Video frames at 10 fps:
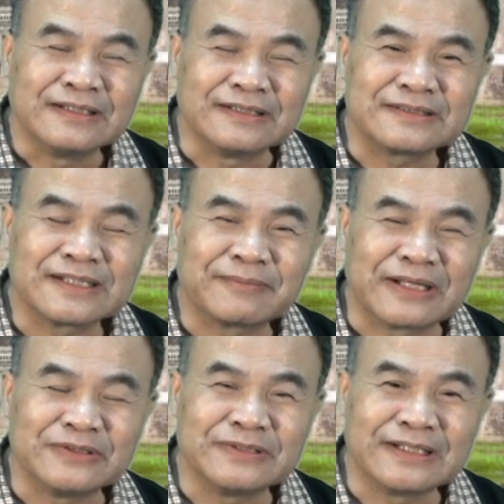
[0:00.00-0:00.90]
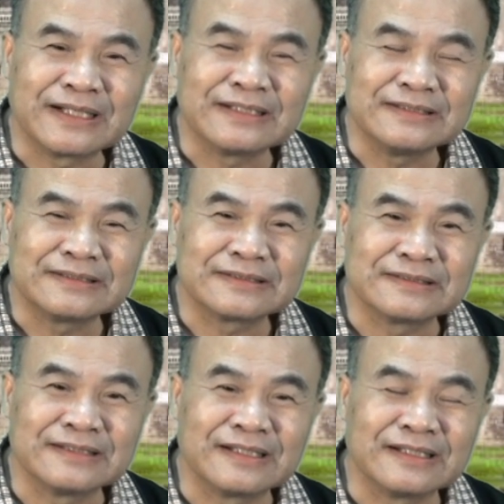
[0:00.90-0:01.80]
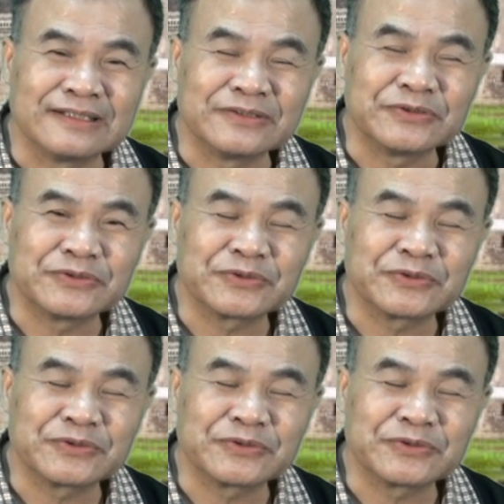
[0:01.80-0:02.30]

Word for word: 一次而百利，原来的意思呢，